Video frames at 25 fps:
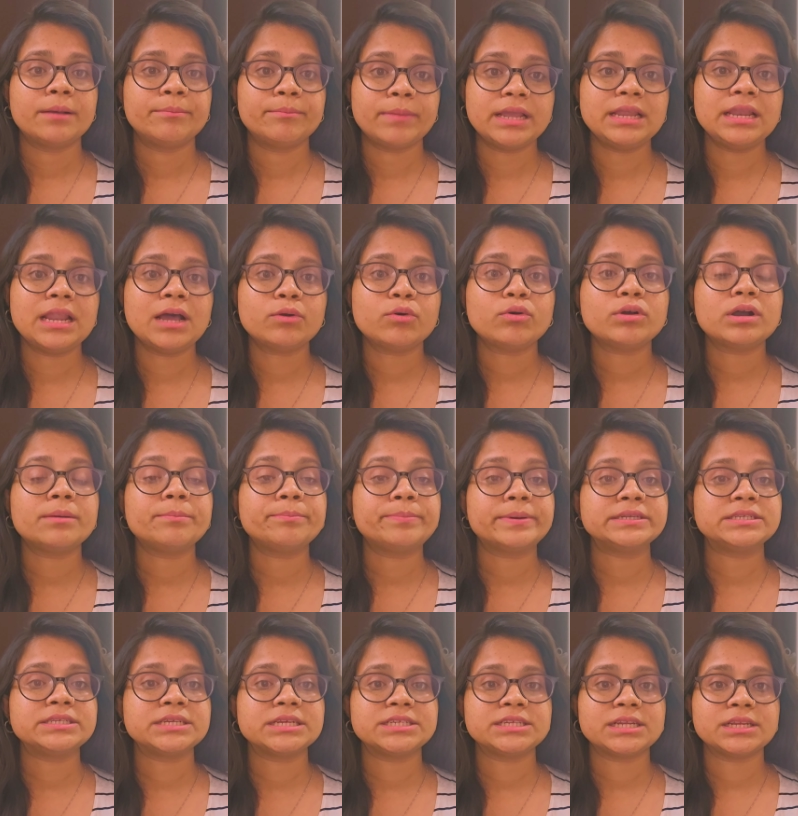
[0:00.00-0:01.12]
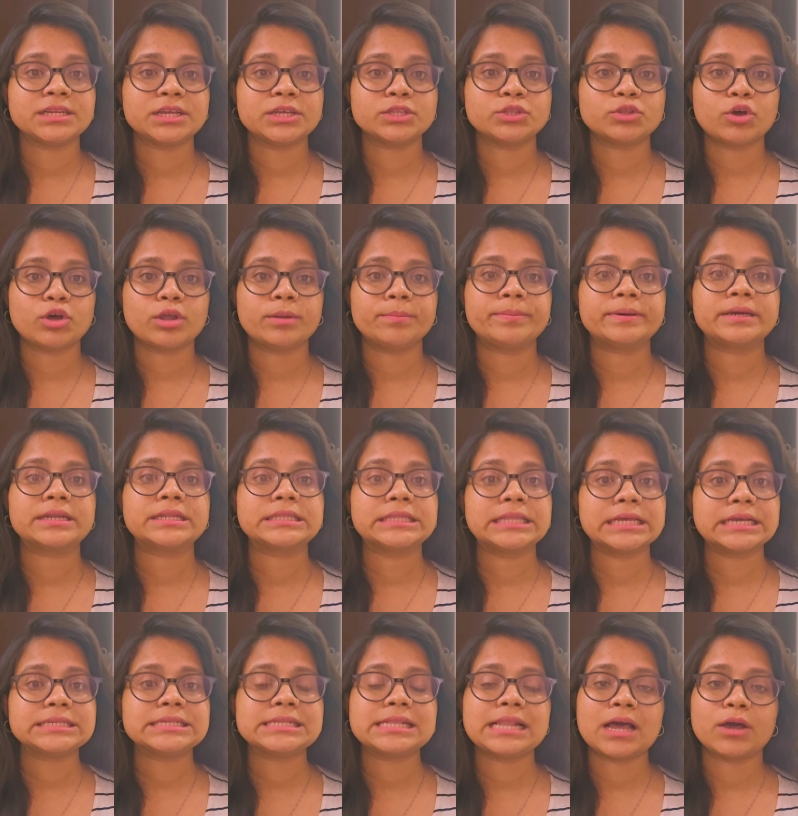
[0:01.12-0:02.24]
महिला को कंपनसेशन के तौर पर
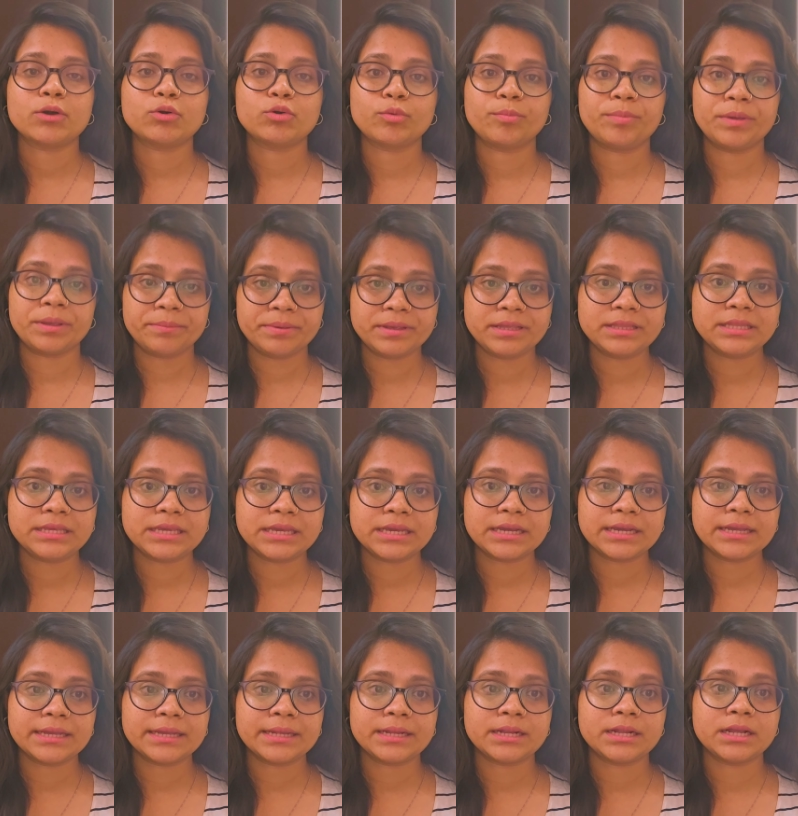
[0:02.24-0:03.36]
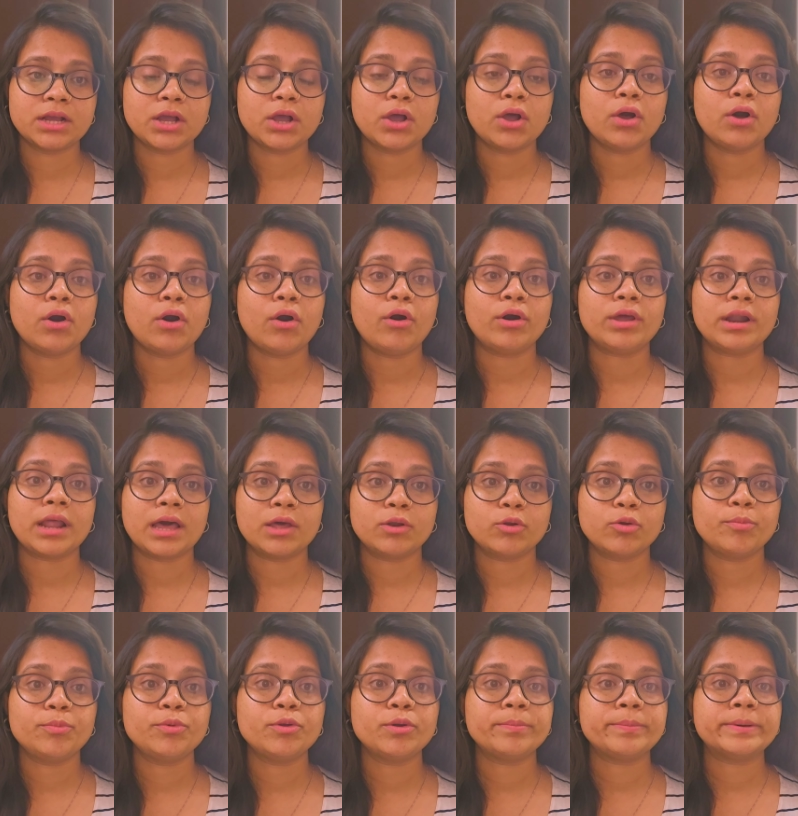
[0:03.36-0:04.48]
दस लाख रुपए भी दिए गए हैं और
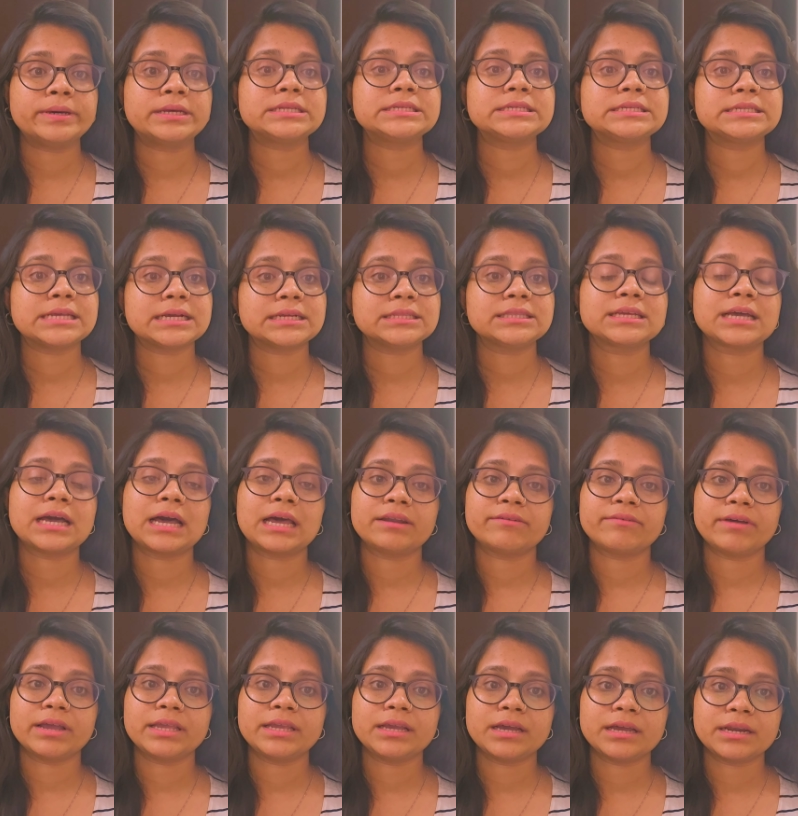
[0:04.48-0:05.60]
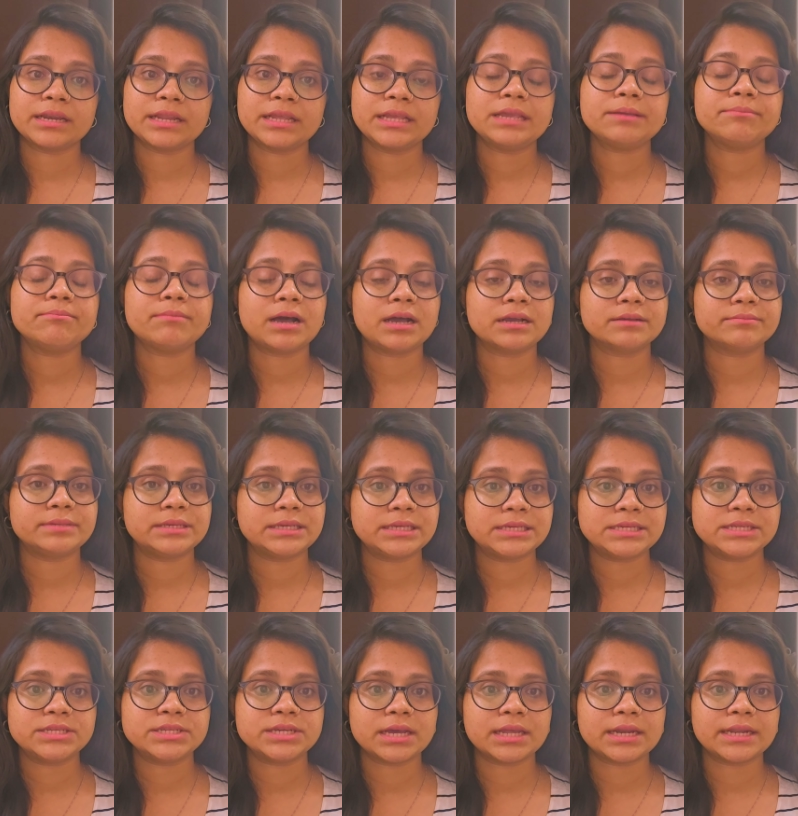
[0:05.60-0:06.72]
आरोपियों पर सख्त कार्रवाई करने की मांग भी
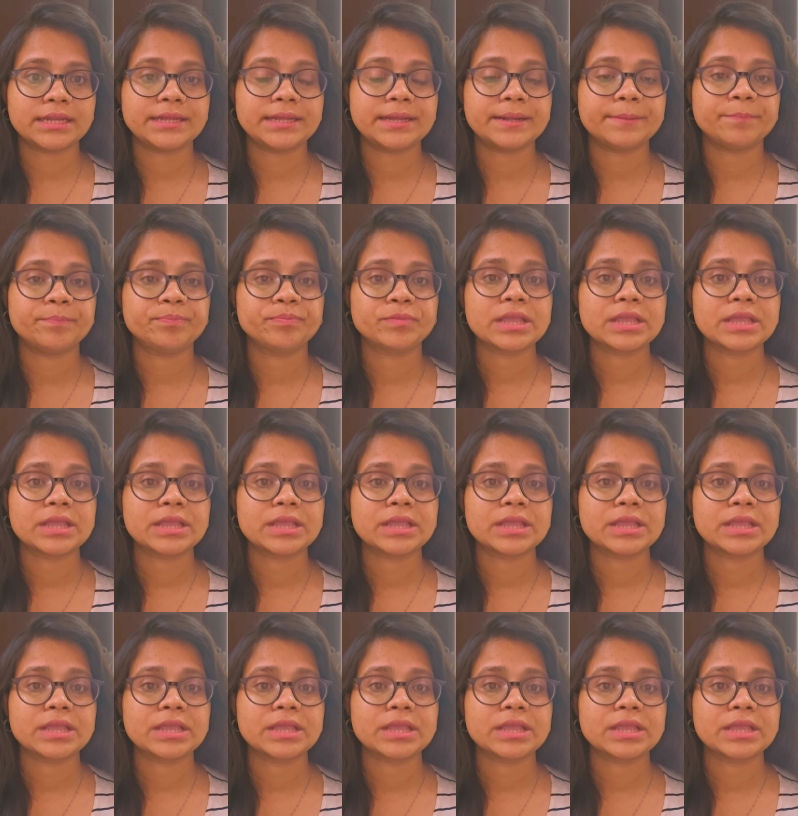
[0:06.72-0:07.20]
की जा रही है